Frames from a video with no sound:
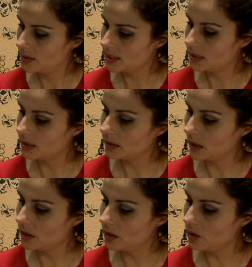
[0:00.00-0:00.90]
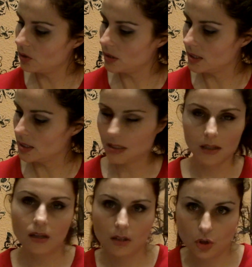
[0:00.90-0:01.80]
75 días.
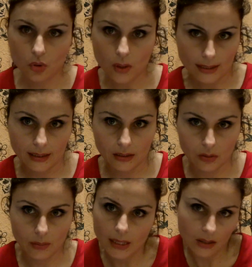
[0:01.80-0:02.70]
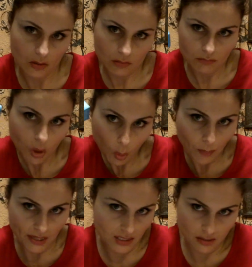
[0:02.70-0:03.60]
No dura tanto, ¿vale? Un
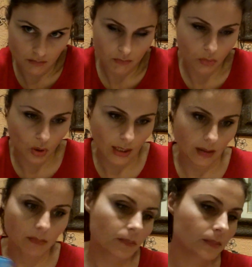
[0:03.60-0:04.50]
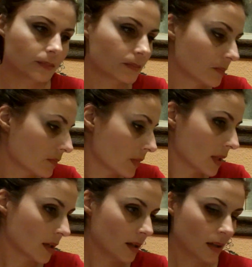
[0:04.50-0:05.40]
mes, ponle.
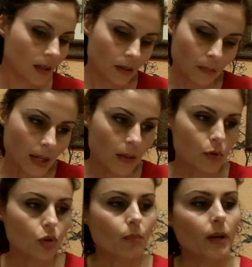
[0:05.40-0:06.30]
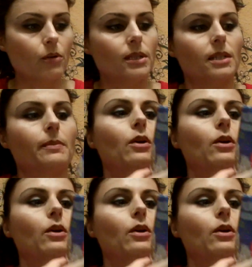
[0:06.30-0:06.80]
Vale, hemos comprado estas